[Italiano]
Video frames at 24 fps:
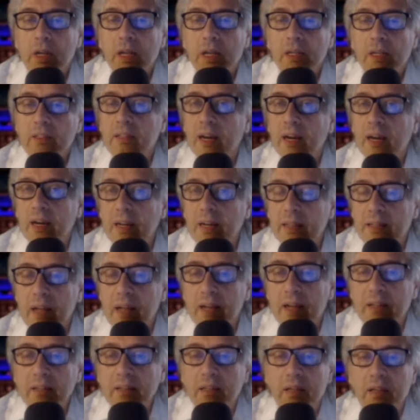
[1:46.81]
tra le
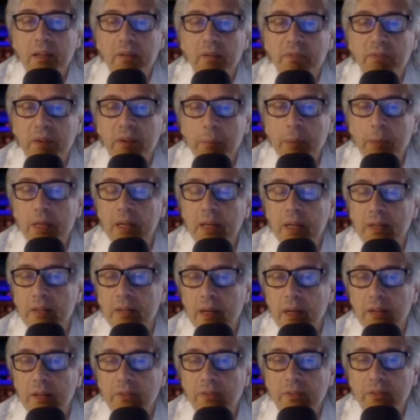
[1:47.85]
tante famiglie
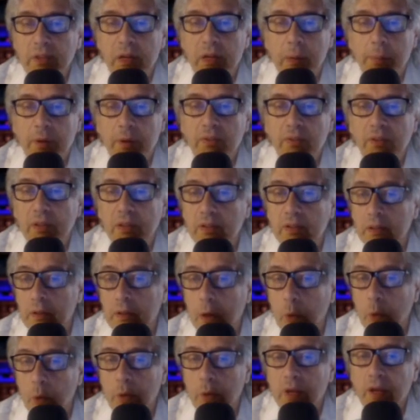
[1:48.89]
triestine presenti, tra
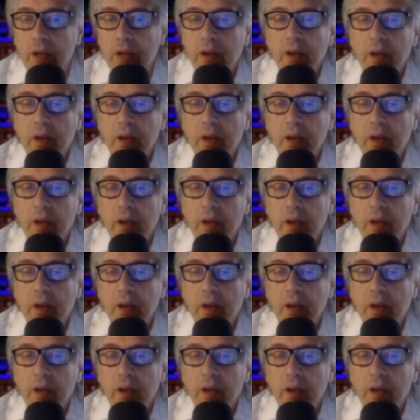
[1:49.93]
cui